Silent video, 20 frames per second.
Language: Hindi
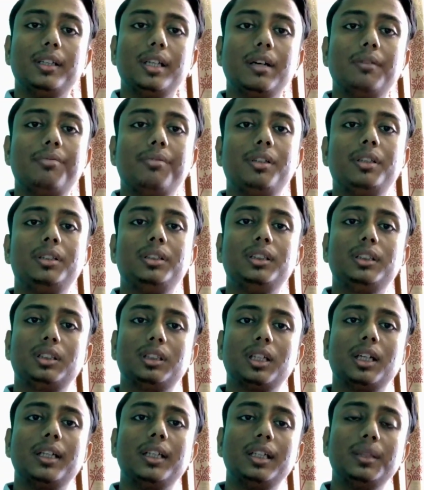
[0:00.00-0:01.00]
या फिर
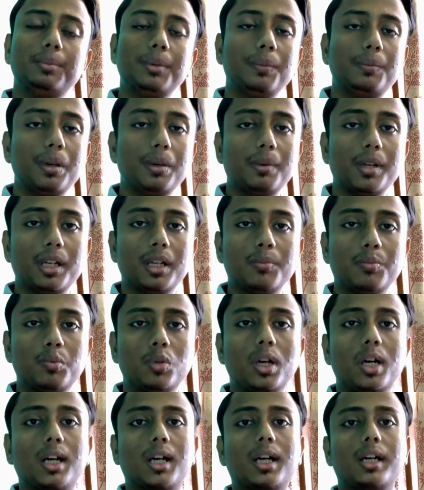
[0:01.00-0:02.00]
जितना डीपीपी मैंने
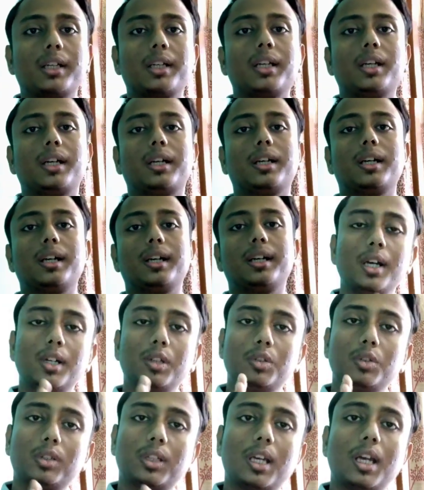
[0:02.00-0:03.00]
पूरा करके रखा
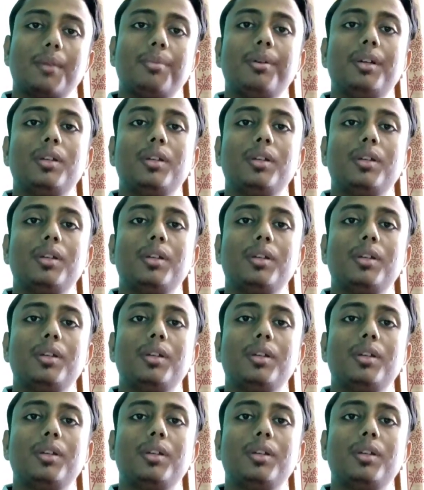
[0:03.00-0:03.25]
है तो क्या